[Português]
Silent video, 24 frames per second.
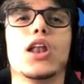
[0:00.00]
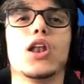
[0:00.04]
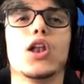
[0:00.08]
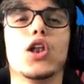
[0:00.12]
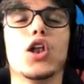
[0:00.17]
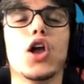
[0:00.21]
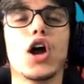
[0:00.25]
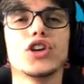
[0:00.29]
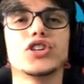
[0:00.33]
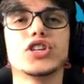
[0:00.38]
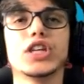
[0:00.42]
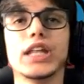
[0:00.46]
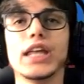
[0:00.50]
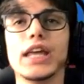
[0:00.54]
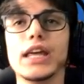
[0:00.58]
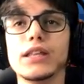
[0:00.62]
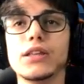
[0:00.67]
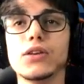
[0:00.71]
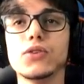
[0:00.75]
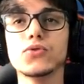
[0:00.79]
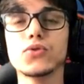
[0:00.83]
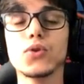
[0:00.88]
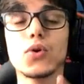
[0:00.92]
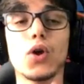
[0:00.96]
loja de
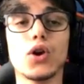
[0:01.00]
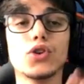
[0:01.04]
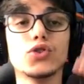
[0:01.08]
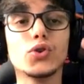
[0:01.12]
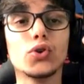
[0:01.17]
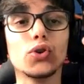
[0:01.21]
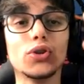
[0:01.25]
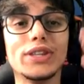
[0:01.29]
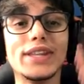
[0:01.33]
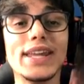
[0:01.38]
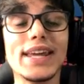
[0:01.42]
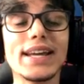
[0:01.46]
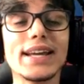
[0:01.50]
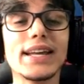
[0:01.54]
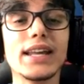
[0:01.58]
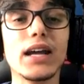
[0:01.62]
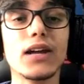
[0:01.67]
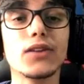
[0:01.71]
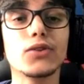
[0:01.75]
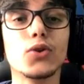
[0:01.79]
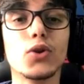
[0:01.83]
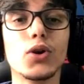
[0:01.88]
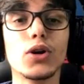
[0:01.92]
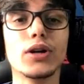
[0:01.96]
itens o código de
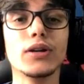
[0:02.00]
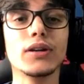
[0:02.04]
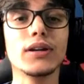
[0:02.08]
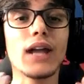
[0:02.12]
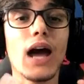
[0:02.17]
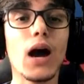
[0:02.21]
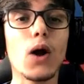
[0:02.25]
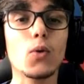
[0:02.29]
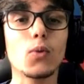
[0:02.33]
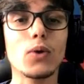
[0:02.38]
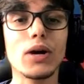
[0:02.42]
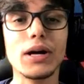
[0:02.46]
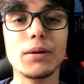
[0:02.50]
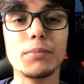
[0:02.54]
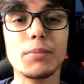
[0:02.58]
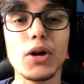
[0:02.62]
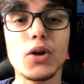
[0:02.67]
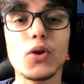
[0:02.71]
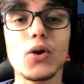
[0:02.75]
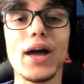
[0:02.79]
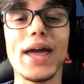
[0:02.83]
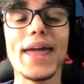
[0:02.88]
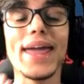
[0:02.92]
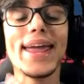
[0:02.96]
criador NAUAN,
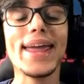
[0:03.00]
mano,